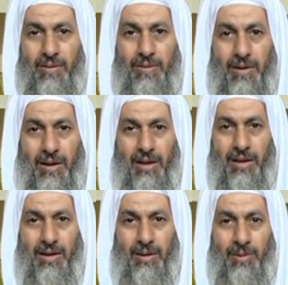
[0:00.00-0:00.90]

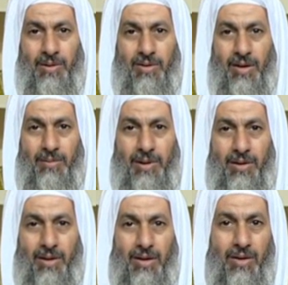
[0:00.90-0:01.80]
فكان كمن صام
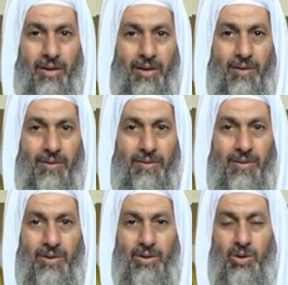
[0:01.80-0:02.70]
الدهر
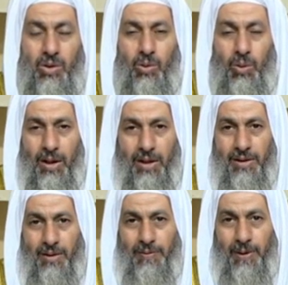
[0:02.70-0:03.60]

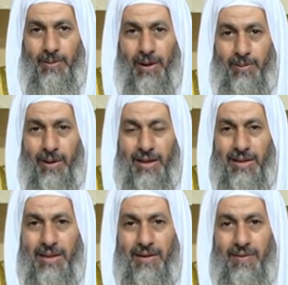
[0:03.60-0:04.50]
وأيضا في الباب
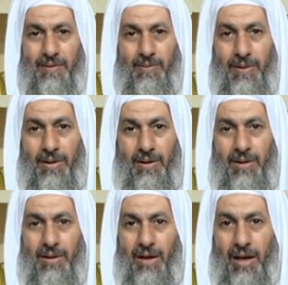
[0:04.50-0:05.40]
حديث
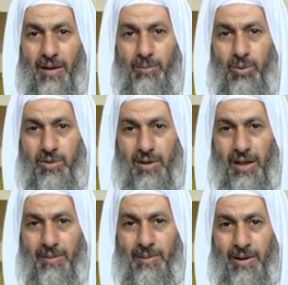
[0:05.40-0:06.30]
أحب
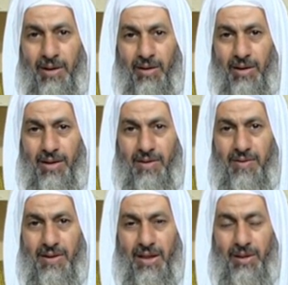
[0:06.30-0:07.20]
الصيام إلى الله
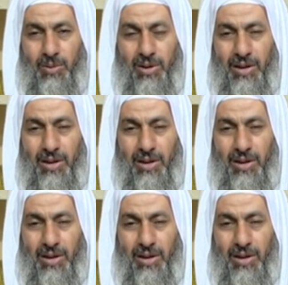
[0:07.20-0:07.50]
صيام